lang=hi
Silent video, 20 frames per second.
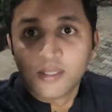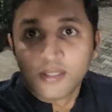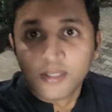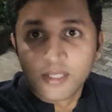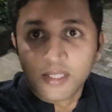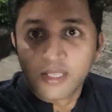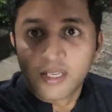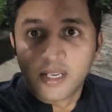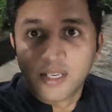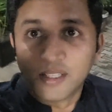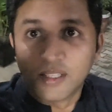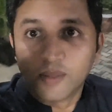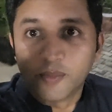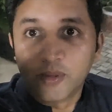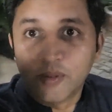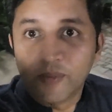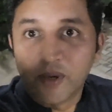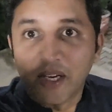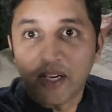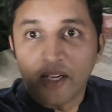जी गायज अभी
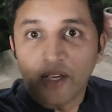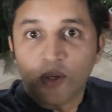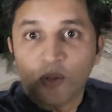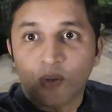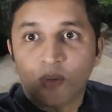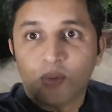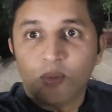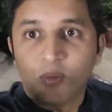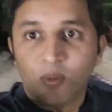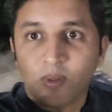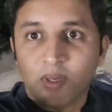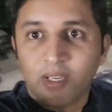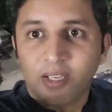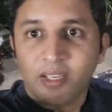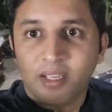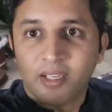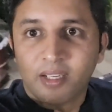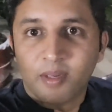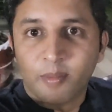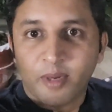मैं आया हूँ
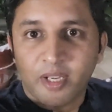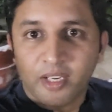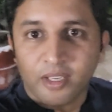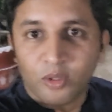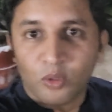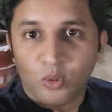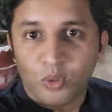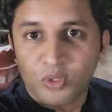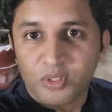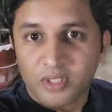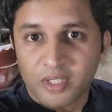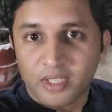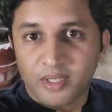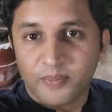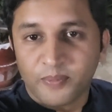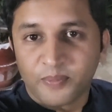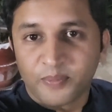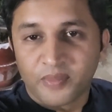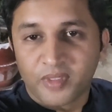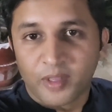एक हमारे दोस्त हैं
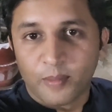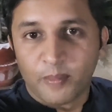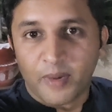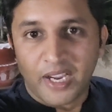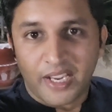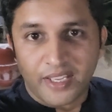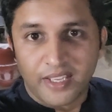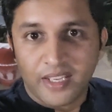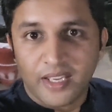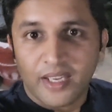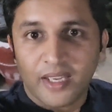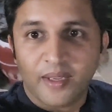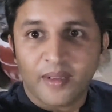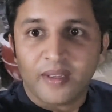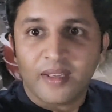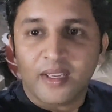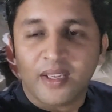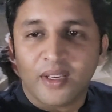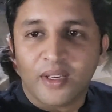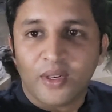भाई हैं
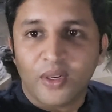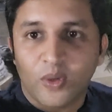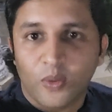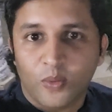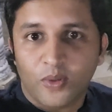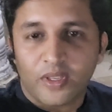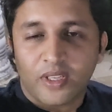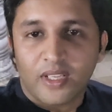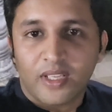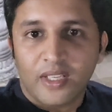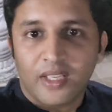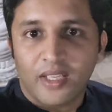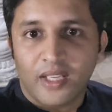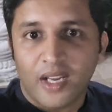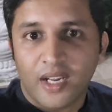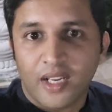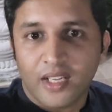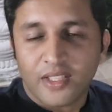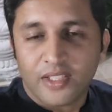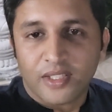उनकी
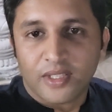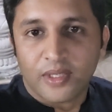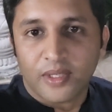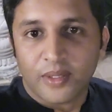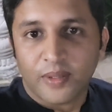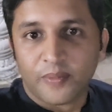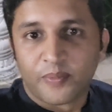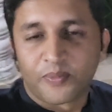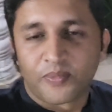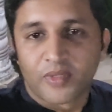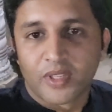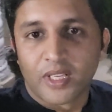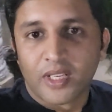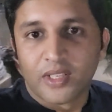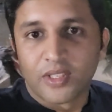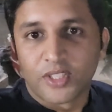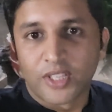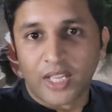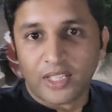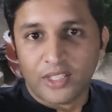आज
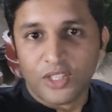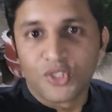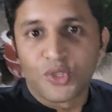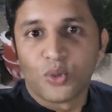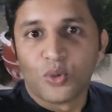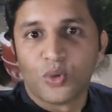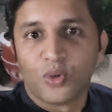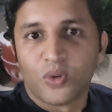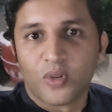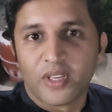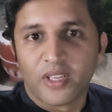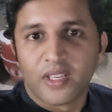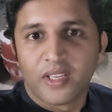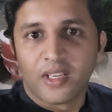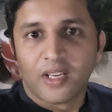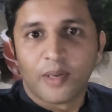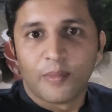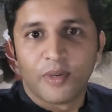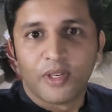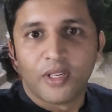शादी शुरू हो गई है
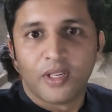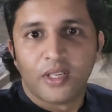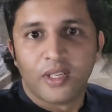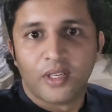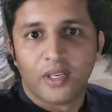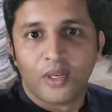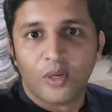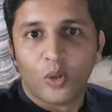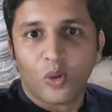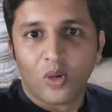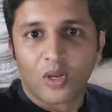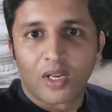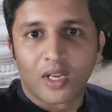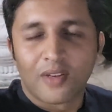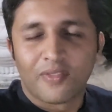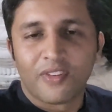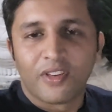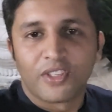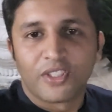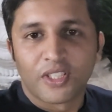अभी डोलक का
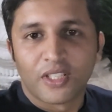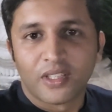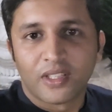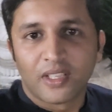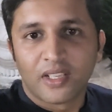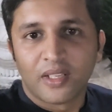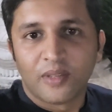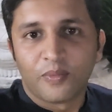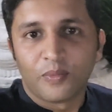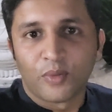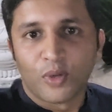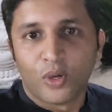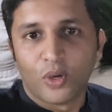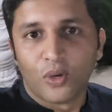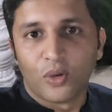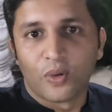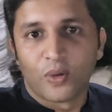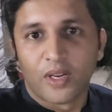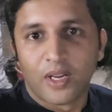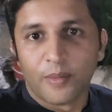फंक्शन था
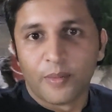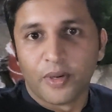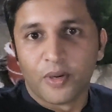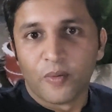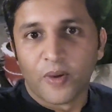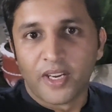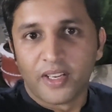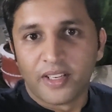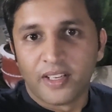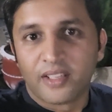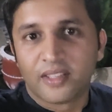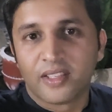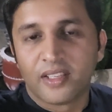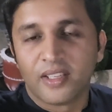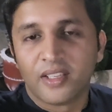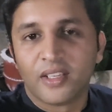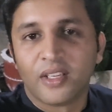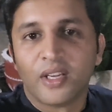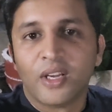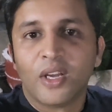और हम इनवाइटेड थे
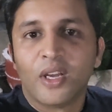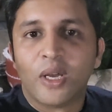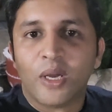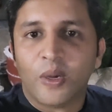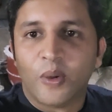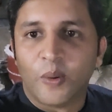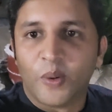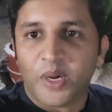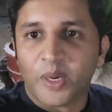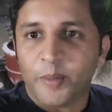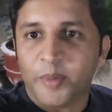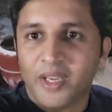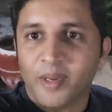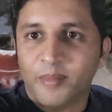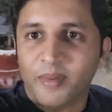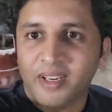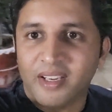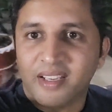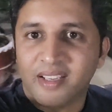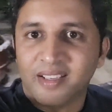और अभी हम
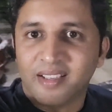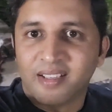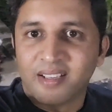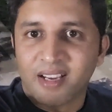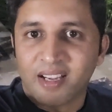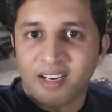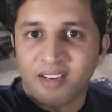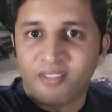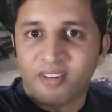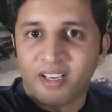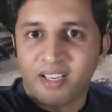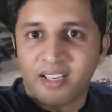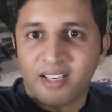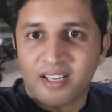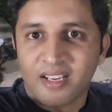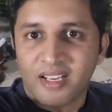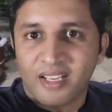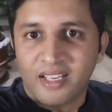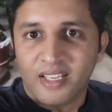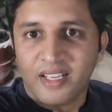आए हैं खाना वगैरह
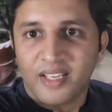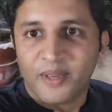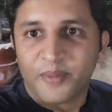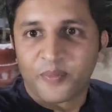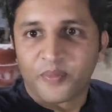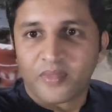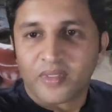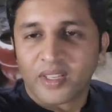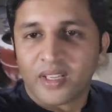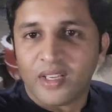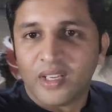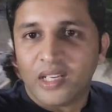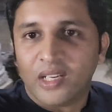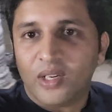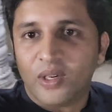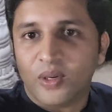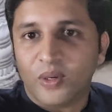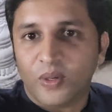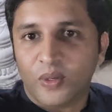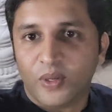खा लिया
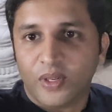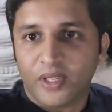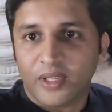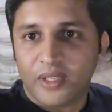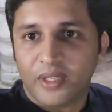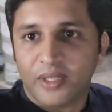और